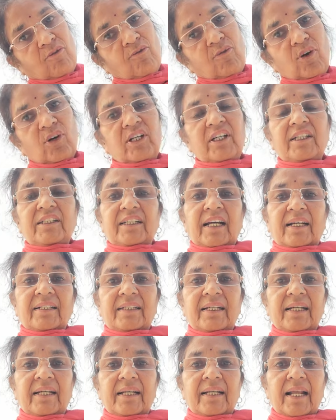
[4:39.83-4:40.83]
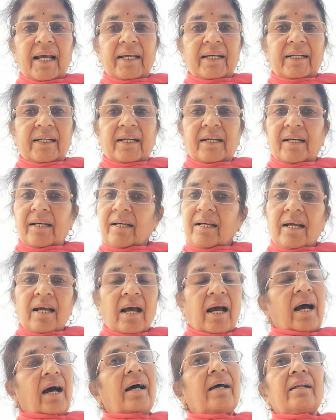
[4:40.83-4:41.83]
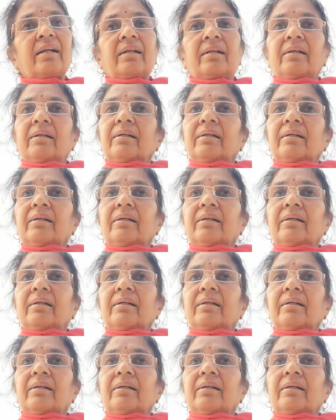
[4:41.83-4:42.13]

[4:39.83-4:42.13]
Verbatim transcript: वही शादी के लायक है हर